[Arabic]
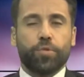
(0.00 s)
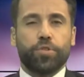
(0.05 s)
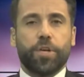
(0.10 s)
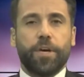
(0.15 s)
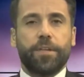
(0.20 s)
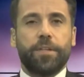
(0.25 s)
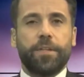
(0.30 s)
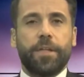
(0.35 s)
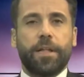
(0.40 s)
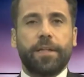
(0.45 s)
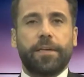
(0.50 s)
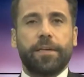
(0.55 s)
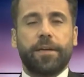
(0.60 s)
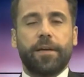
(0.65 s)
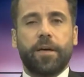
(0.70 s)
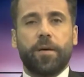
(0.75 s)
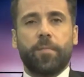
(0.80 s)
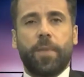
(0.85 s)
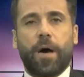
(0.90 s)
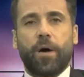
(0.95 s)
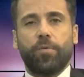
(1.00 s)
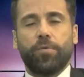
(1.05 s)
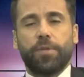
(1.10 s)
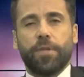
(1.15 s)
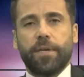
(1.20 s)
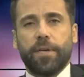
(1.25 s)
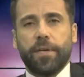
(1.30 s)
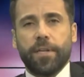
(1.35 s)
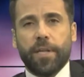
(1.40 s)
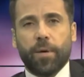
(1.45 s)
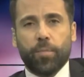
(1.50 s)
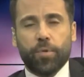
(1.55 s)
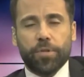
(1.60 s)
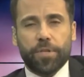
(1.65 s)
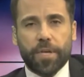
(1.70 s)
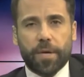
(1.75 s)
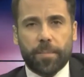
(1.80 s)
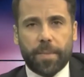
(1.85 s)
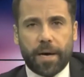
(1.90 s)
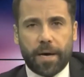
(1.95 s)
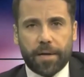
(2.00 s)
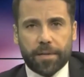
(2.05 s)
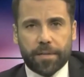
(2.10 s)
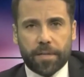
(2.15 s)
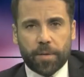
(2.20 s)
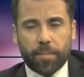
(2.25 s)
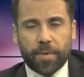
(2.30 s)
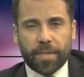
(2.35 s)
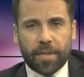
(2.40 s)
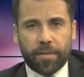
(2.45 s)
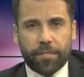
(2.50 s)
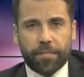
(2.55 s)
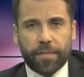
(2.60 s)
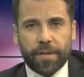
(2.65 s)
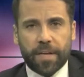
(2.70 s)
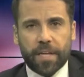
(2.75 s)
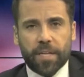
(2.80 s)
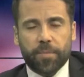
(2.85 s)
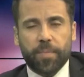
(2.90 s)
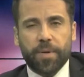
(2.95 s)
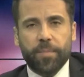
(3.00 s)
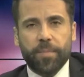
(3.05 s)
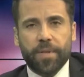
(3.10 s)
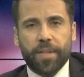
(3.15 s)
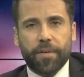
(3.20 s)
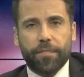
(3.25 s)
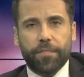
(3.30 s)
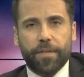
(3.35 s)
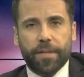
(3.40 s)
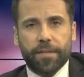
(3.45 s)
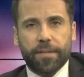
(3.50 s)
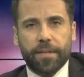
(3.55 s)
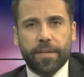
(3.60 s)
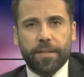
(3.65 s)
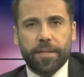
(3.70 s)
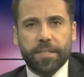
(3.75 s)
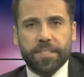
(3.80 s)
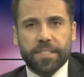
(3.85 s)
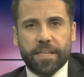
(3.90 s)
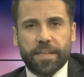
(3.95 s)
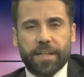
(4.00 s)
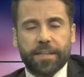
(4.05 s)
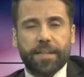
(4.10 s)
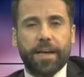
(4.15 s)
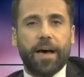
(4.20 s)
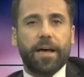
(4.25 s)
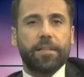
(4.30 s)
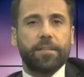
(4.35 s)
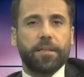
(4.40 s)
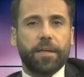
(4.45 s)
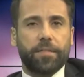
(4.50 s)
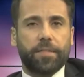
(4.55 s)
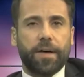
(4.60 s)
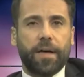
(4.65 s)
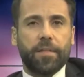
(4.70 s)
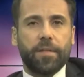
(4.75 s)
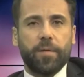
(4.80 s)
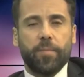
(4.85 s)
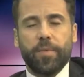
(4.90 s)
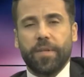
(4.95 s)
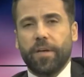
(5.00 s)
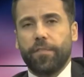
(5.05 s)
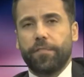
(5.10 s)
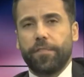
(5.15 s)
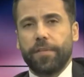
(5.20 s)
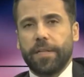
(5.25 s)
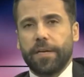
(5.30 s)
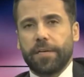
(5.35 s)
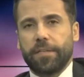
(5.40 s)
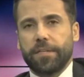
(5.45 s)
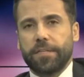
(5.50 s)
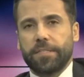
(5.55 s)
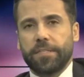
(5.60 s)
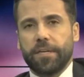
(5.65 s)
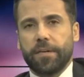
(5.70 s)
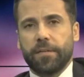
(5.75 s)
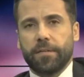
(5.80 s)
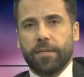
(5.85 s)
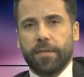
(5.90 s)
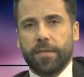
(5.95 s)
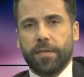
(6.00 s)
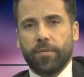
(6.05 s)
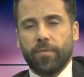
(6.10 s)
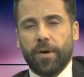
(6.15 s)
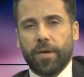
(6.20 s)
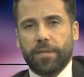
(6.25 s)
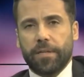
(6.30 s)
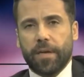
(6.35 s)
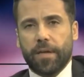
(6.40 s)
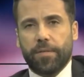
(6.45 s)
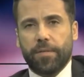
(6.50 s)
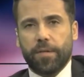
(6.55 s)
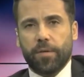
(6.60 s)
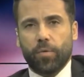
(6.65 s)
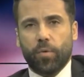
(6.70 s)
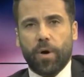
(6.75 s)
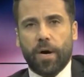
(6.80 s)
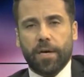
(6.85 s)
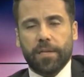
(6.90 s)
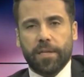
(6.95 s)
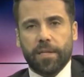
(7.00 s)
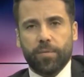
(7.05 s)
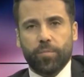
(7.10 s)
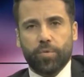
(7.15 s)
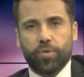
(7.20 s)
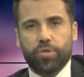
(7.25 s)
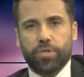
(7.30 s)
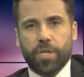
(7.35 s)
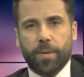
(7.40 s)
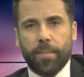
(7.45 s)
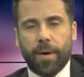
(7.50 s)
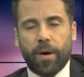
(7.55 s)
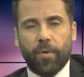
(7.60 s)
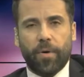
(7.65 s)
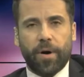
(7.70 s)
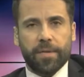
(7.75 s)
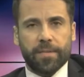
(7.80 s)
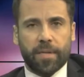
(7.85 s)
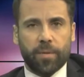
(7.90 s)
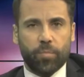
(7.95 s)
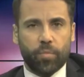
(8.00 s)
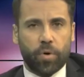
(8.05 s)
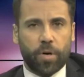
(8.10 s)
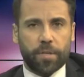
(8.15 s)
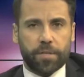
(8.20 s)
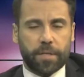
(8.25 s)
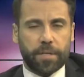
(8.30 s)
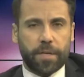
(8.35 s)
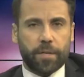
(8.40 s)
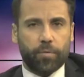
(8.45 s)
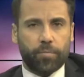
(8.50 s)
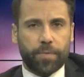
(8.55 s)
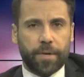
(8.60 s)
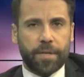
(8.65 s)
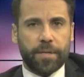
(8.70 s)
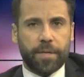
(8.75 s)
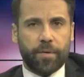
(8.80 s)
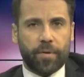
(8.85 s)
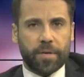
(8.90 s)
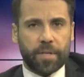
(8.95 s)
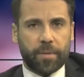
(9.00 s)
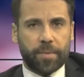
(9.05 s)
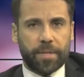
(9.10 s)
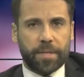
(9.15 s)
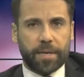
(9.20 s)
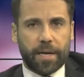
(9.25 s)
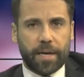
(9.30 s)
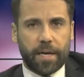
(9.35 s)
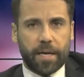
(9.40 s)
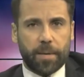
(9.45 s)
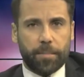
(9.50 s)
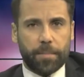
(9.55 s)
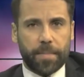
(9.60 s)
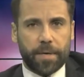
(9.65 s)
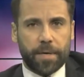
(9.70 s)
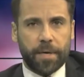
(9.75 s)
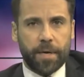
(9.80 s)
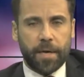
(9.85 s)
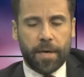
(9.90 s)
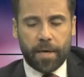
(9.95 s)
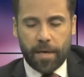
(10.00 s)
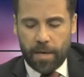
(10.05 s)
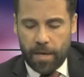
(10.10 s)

مشاهدينا الكرام عودة إلى متابعة ملفات بالملف الثاني سنتحدث عن الملف الاقتصادي وتأثيره على المجتمع وعلى المواطن اللبناني وأنا بدي رحب